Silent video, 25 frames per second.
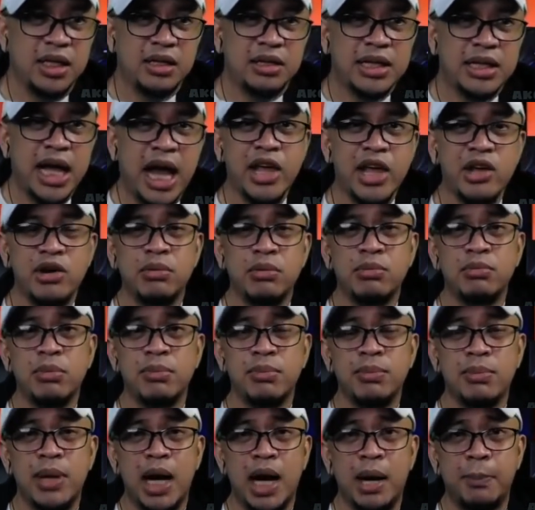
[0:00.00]
Tayong
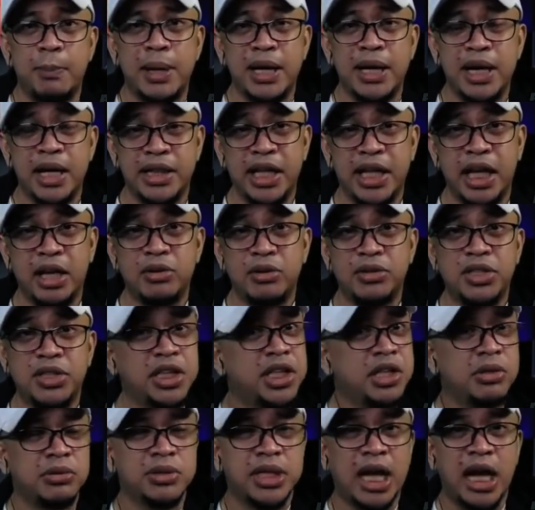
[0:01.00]
mga banateros,
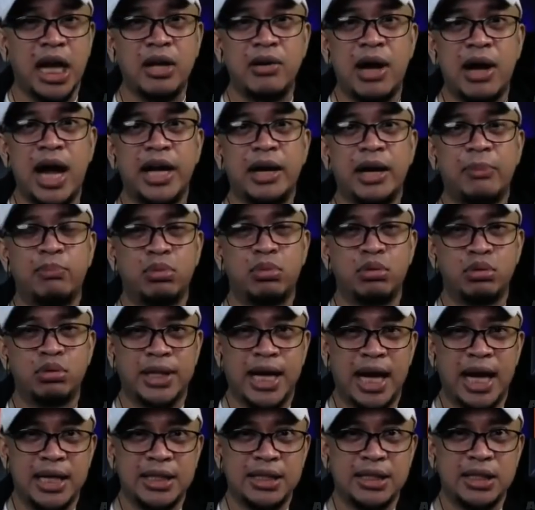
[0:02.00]
hindi ho tayo hanap
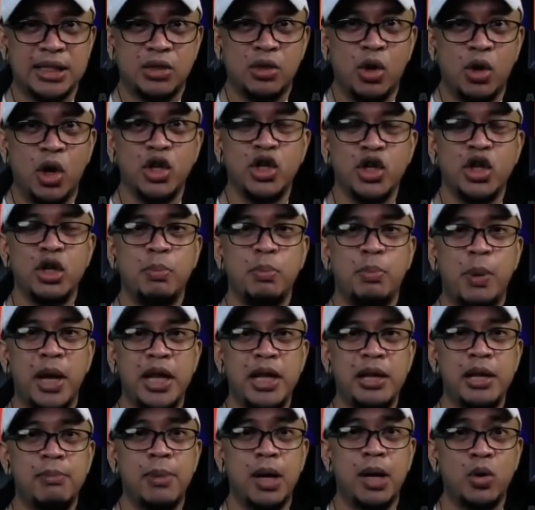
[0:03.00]
butas. Kung ano yung
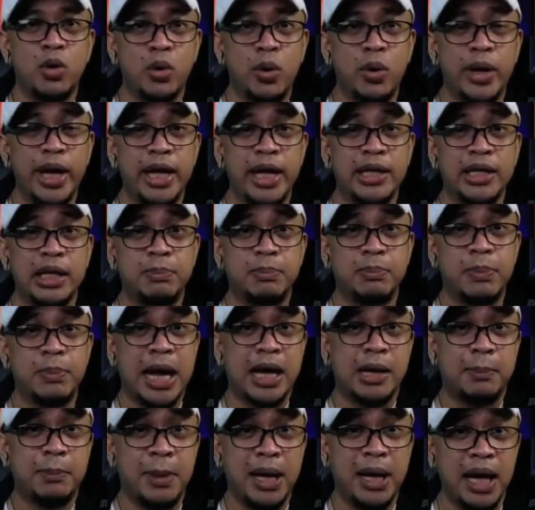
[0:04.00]
pwedeng baguhin at
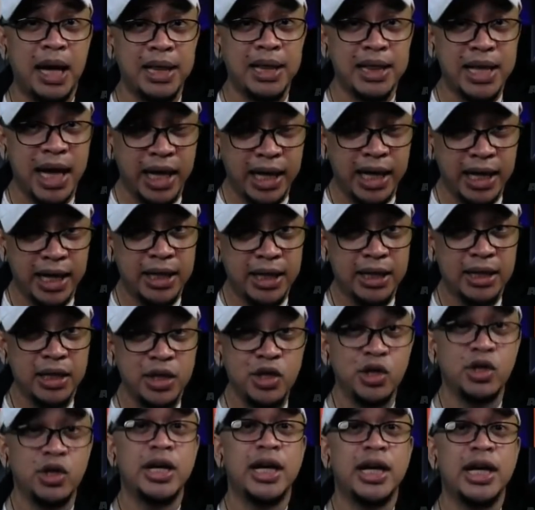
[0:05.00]
para pagandahin,
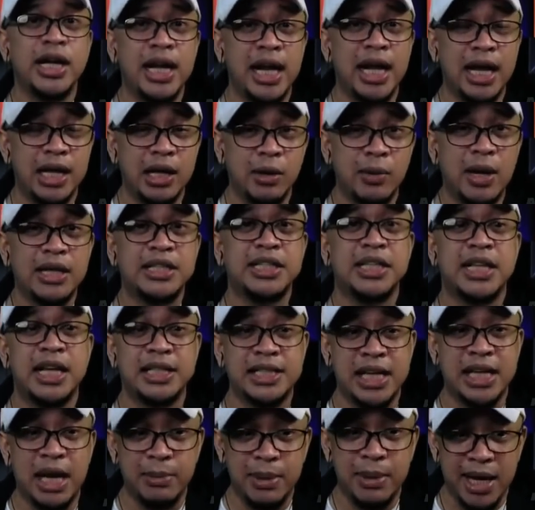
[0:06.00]
yun ang ginagawa
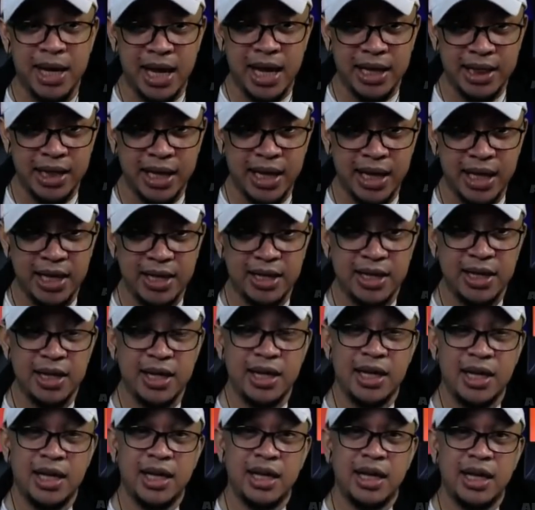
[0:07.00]
sinasabi natin.
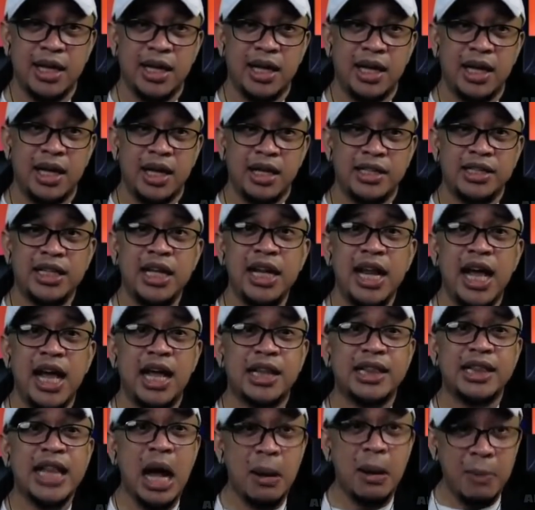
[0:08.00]
Sila,
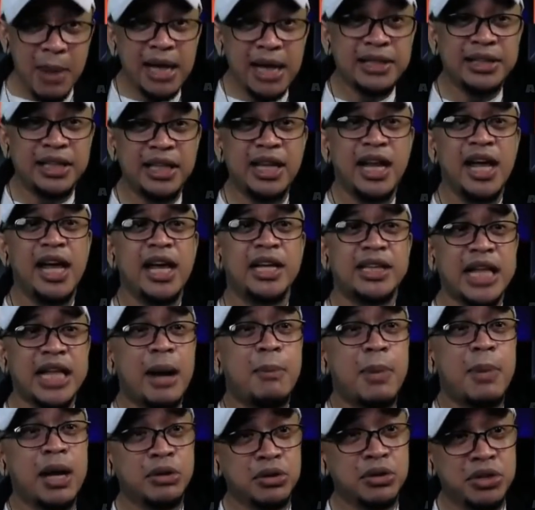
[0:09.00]
tama sila eh.
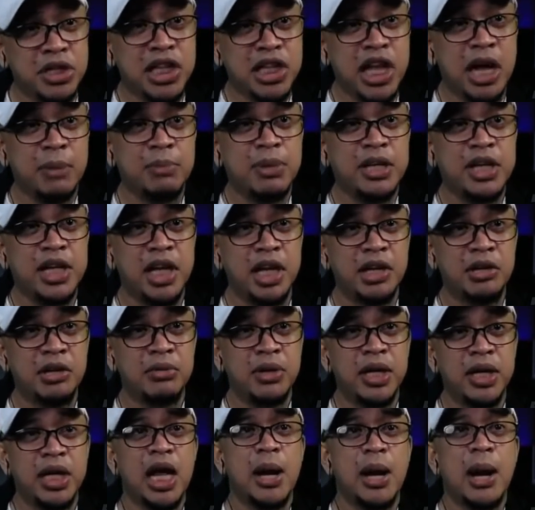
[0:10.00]
Tama ito sinabi ni ano
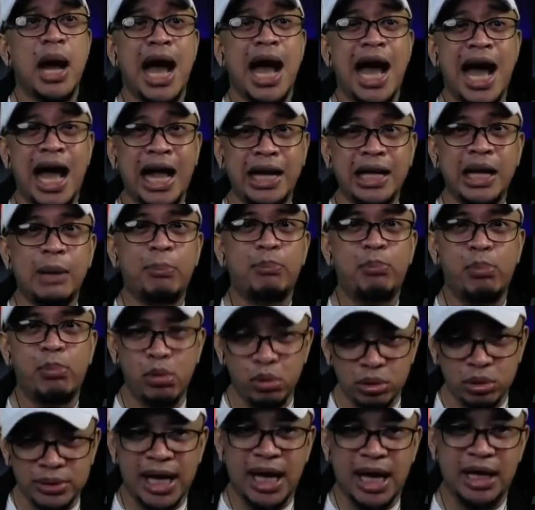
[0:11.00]
eh. Hanap
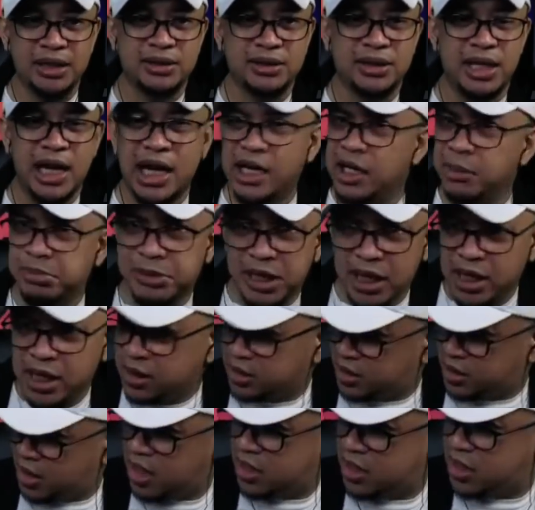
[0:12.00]
butas. Hanap talaga
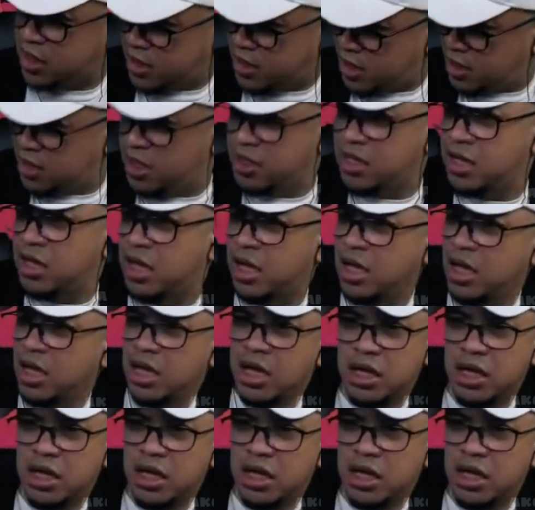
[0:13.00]
sila. Titingnan nila